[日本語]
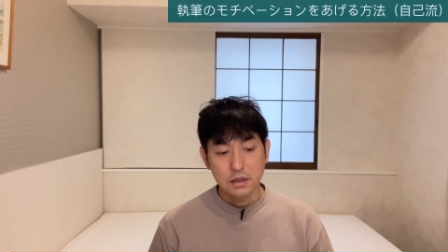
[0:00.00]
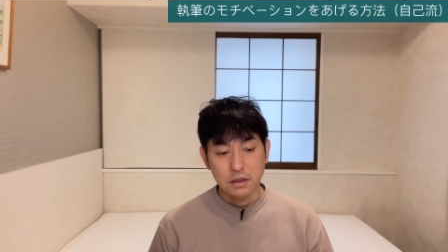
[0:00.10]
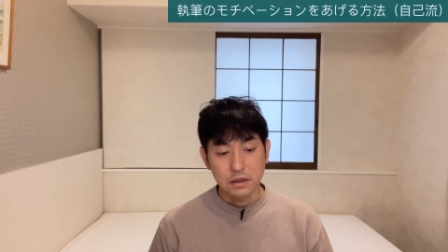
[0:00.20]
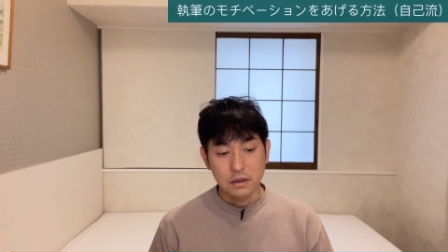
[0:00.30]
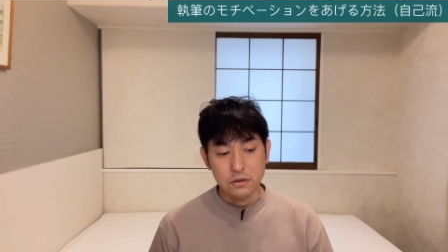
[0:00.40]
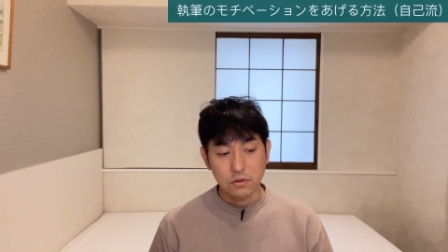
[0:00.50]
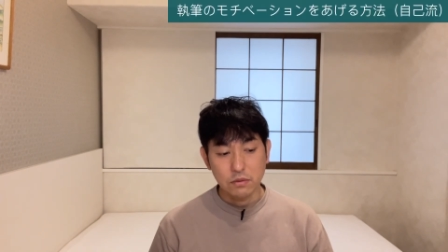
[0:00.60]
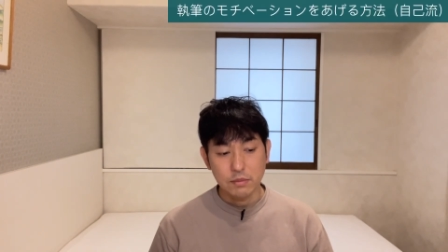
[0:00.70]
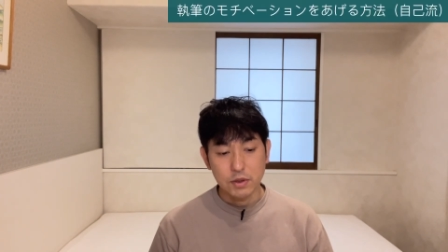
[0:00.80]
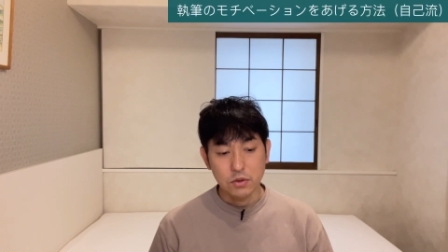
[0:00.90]
えー、それ
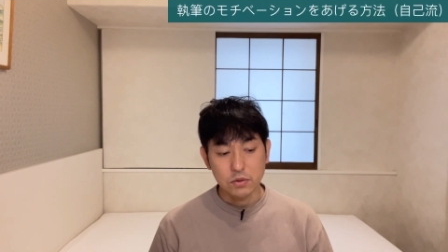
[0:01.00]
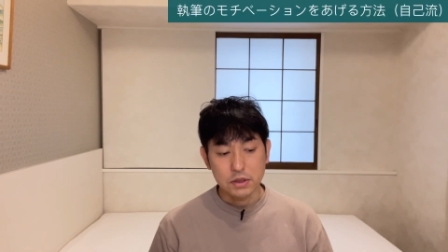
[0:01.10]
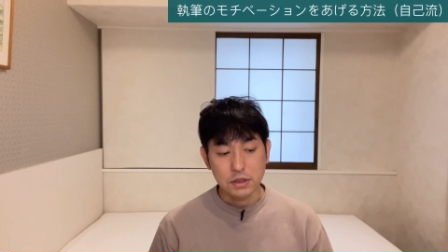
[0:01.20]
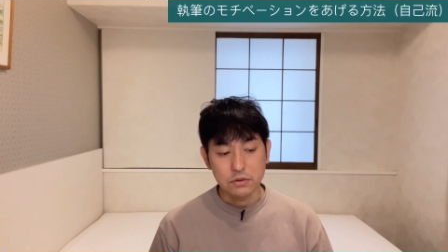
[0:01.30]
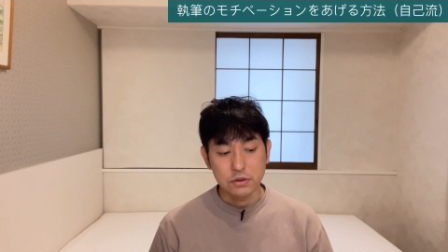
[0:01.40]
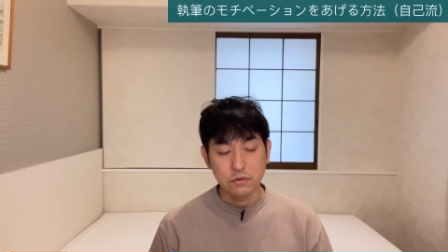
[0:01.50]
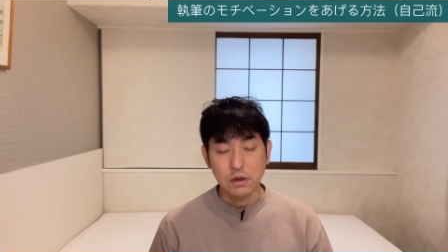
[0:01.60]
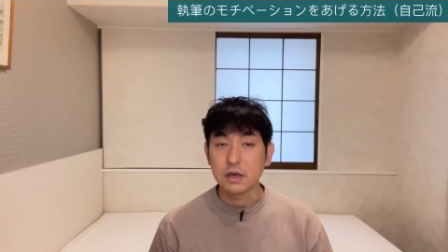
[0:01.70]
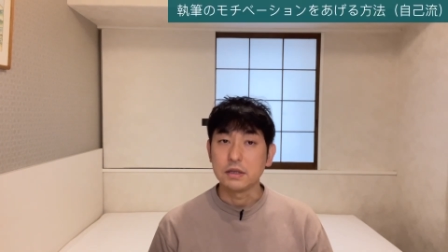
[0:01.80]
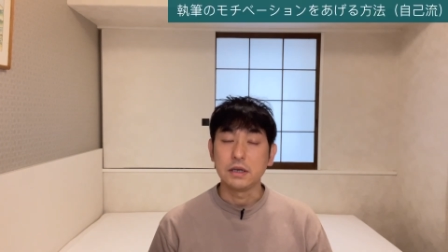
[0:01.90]
はまあどんな作品を
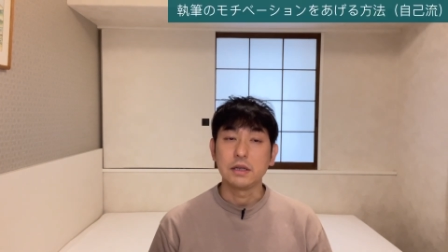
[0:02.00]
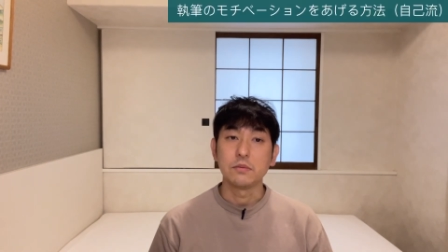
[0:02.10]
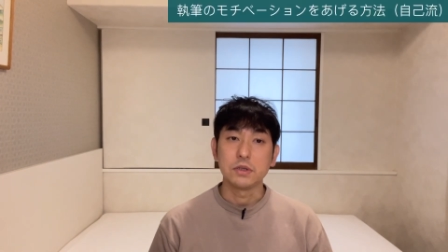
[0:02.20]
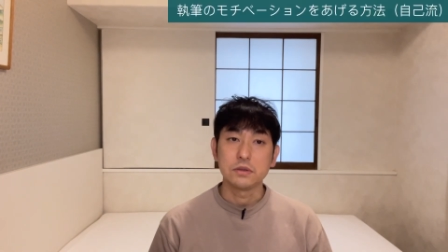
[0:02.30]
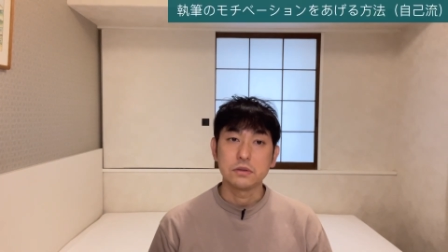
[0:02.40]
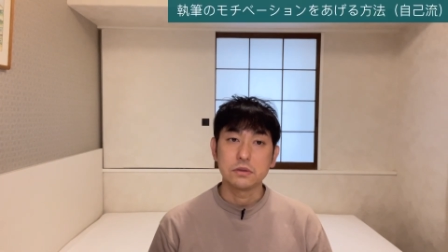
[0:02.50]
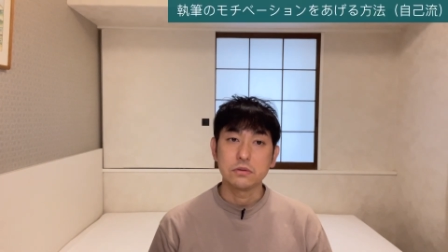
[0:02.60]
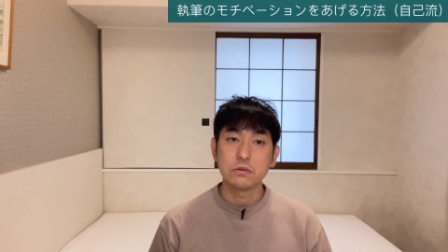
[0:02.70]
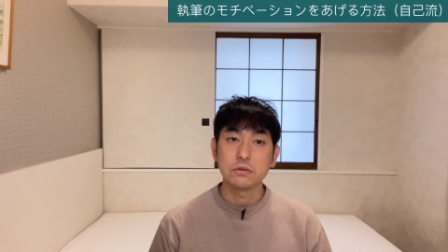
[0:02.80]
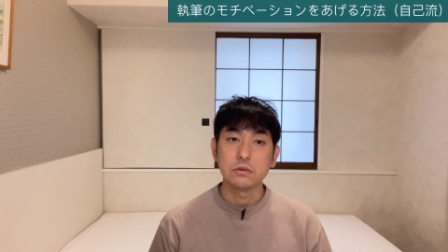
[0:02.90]
書いていてもです
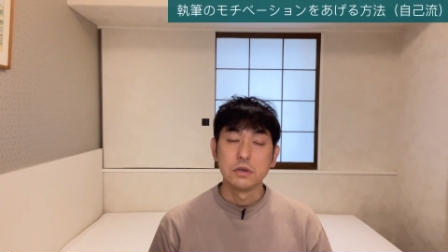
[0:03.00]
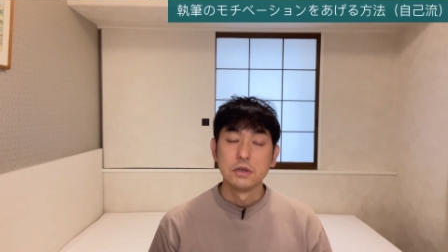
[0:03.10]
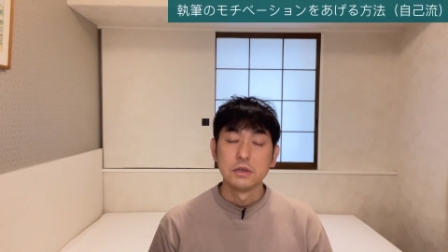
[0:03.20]
すごく